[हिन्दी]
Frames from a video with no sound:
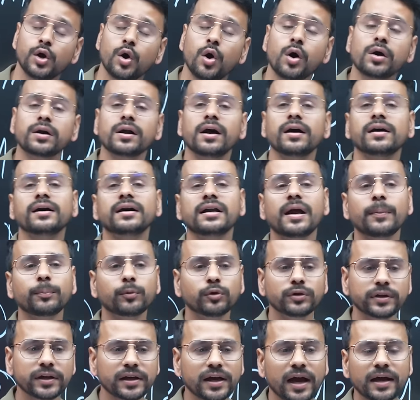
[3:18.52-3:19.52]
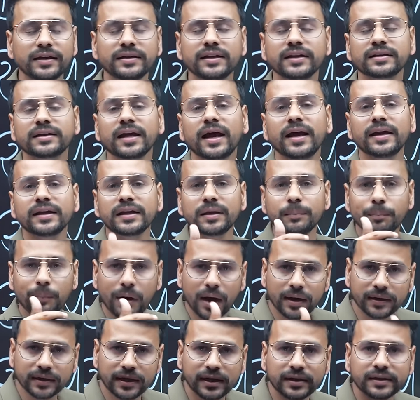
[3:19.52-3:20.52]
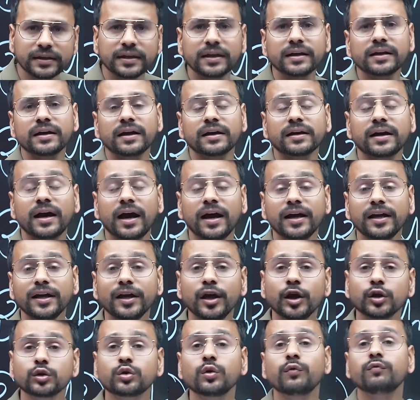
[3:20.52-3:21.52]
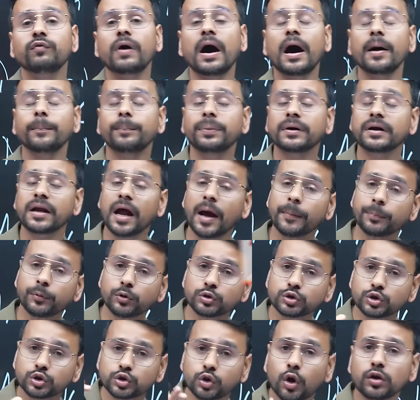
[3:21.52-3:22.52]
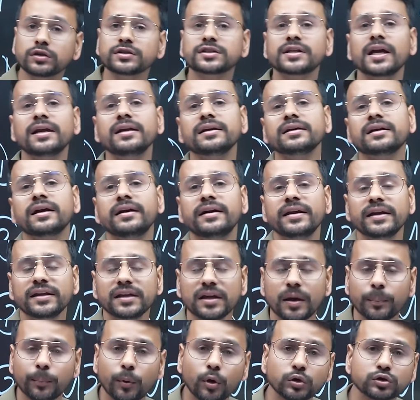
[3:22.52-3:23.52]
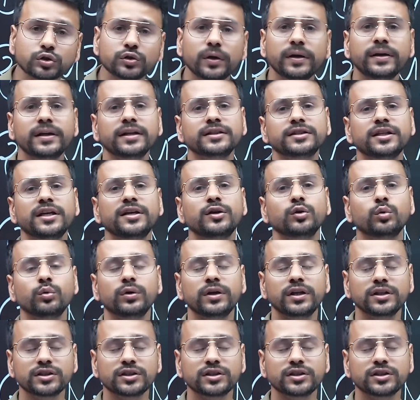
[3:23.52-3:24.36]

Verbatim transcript: और अगर आपको दिखाई देता है कि मार्केट गिर रखा है तो वहां पर आपको शॉर्ट सेलिंग करने की अपॉर्चुनिटीज ही ढूंढनी